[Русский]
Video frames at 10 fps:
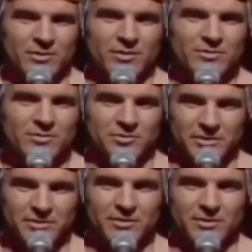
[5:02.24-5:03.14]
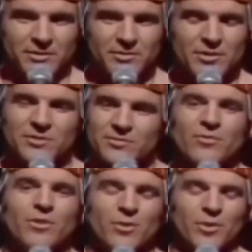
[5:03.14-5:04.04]
чтобы выступал на ее похоронах, она
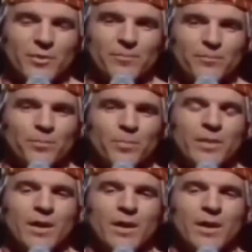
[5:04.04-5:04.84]
выбрала Мартина.